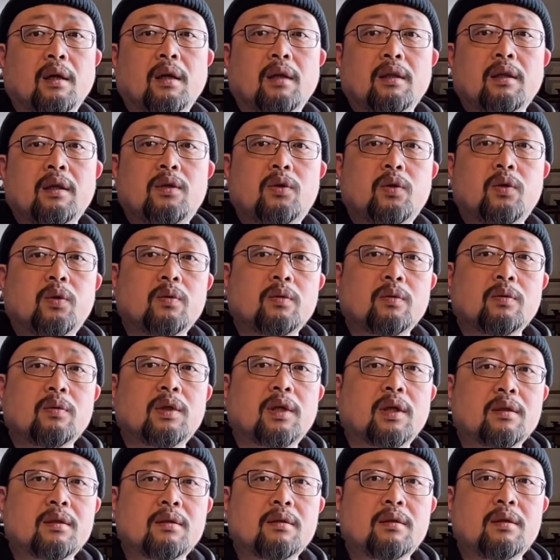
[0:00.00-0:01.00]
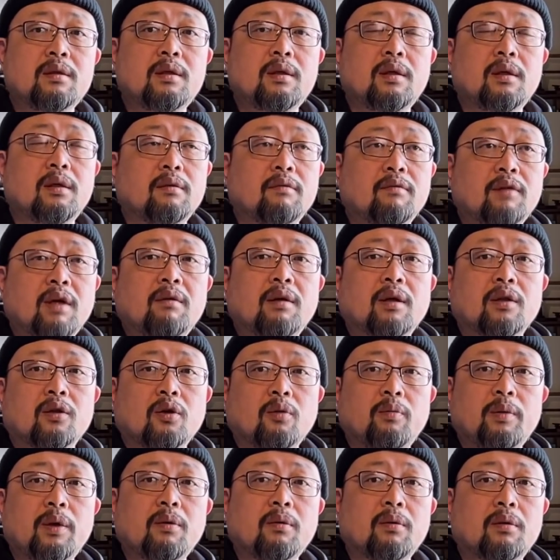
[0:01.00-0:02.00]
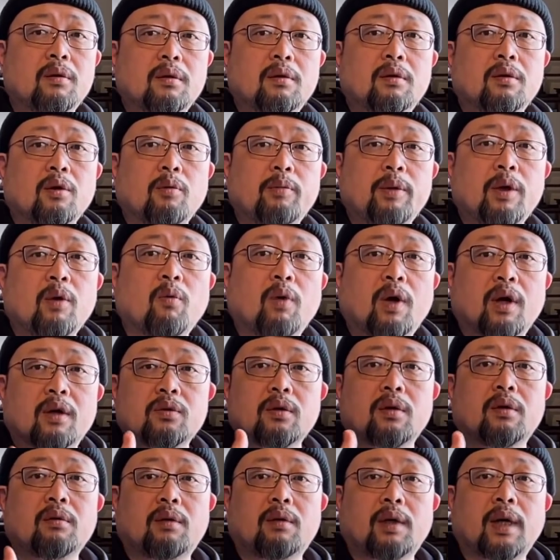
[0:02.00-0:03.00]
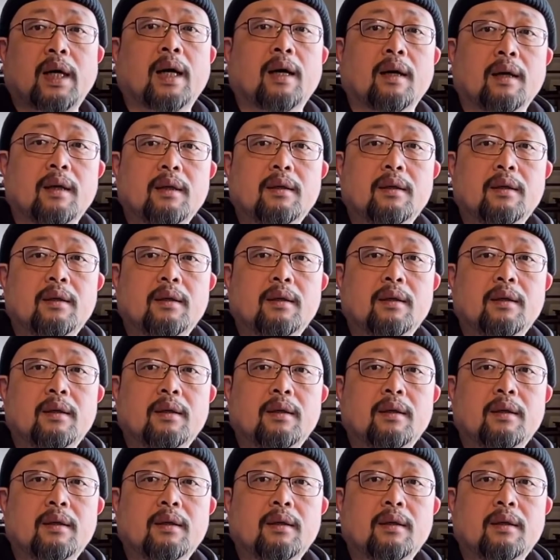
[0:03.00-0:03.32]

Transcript: 那出租车司机往往都比我都比我岁数大。